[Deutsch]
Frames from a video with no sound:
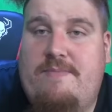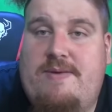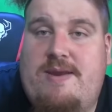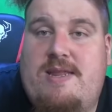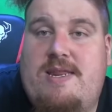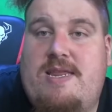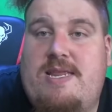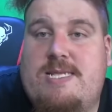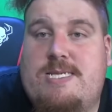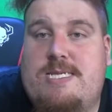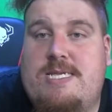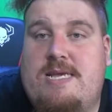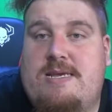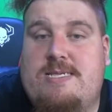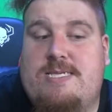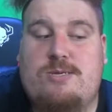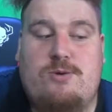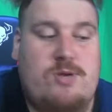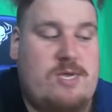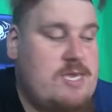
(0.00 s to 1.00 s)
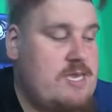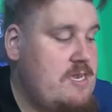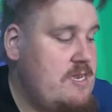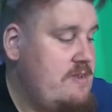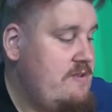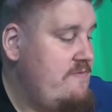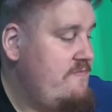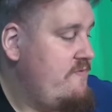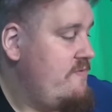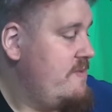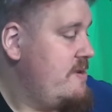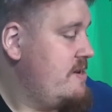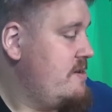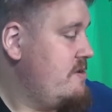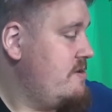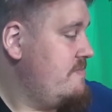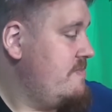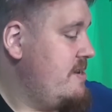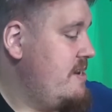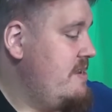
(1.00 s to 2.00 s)
A-Batterien sind ja solche, wo man
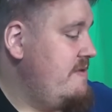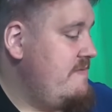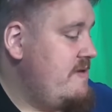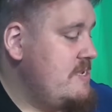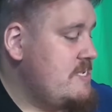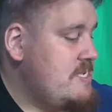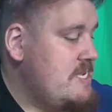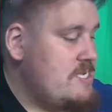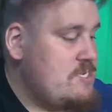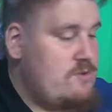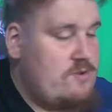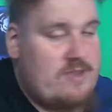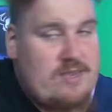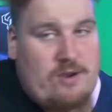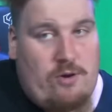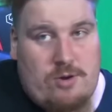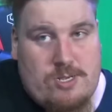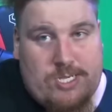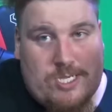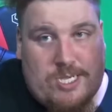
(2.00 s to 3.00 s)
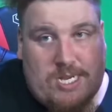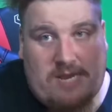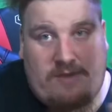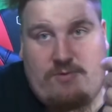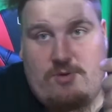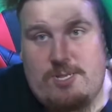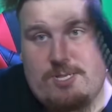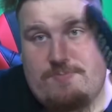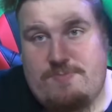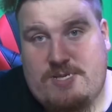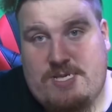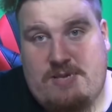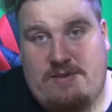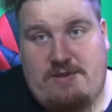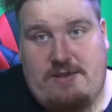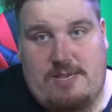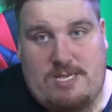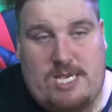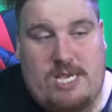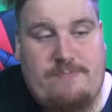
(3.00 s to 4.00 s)
normalerweise, also heutzutage benutzt man
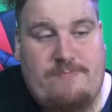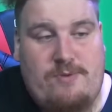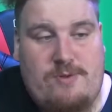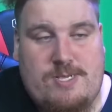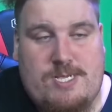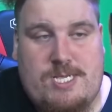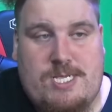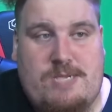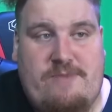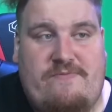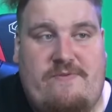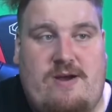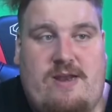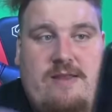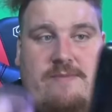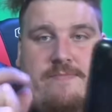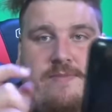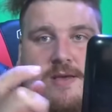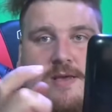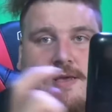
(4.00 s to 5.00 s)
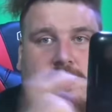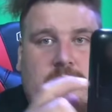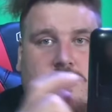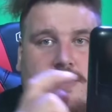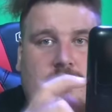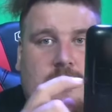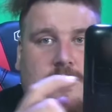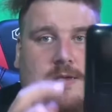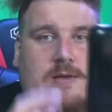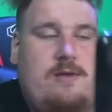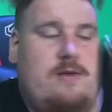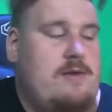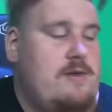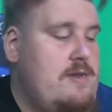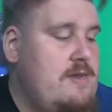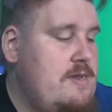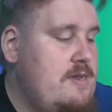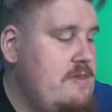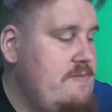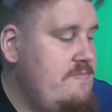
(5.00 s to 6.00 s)
sie, also ich benutze sie vor allem
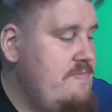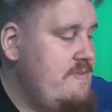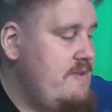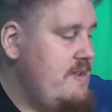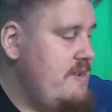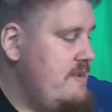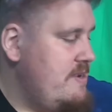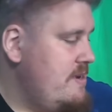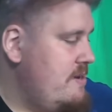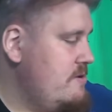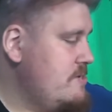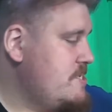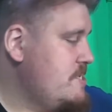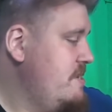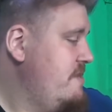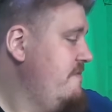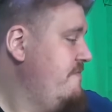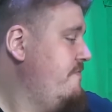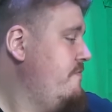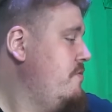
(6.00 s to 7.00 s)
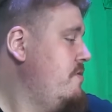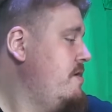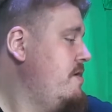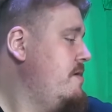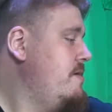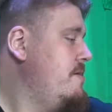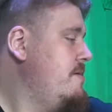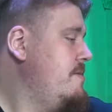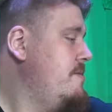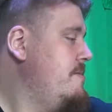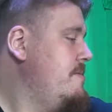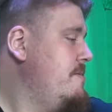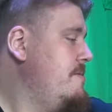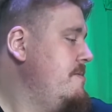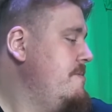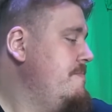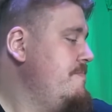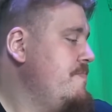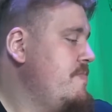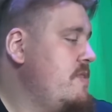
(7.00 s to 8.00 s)
äh, im Haustelefon
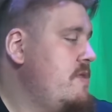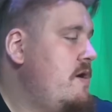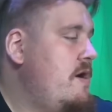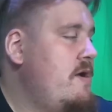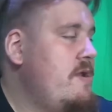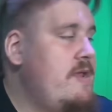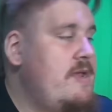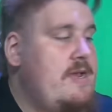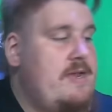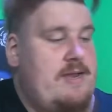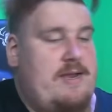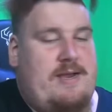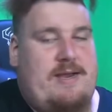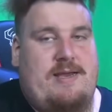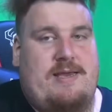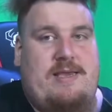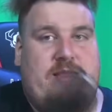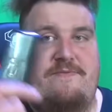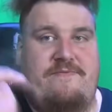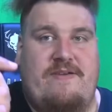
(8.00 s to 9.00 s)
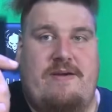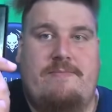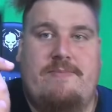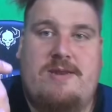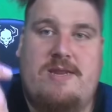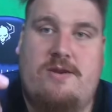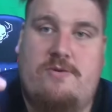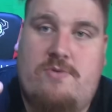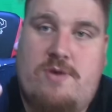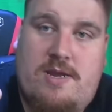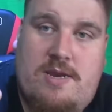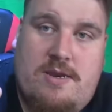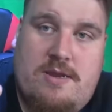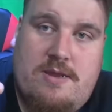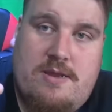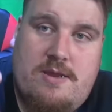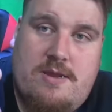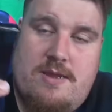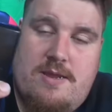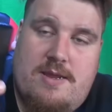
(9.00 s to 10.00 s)
oder in Fernbedienungen.
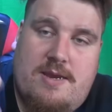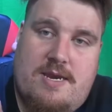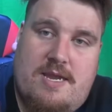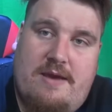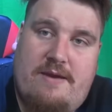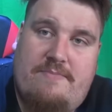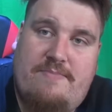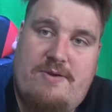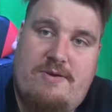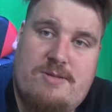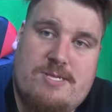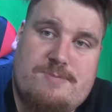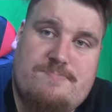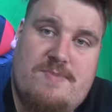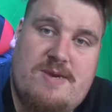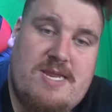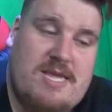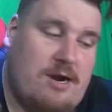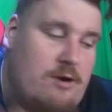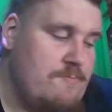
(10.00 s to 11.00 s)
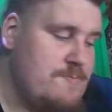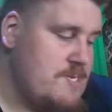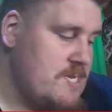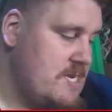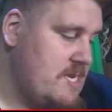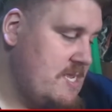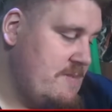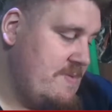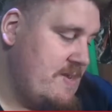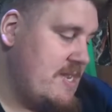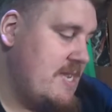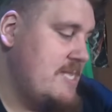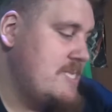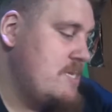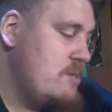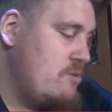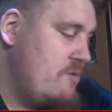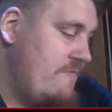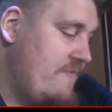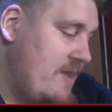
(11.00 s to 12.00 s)
Da benutzt man die hauptsächlich. Man kann
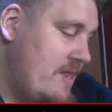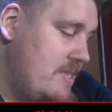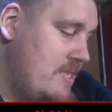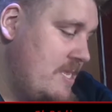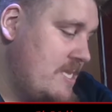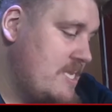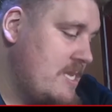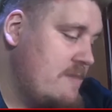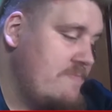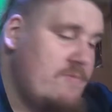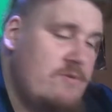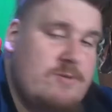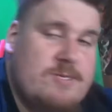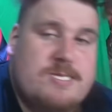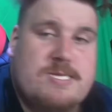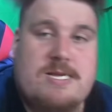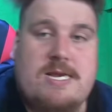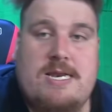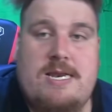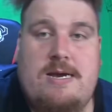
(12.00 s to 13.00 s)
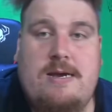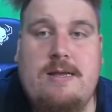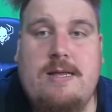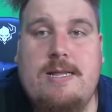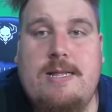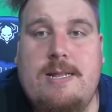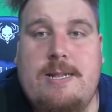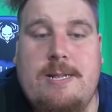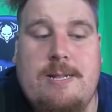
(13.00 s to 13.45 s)
sie auch noch für andere Sachen benutzen, klar.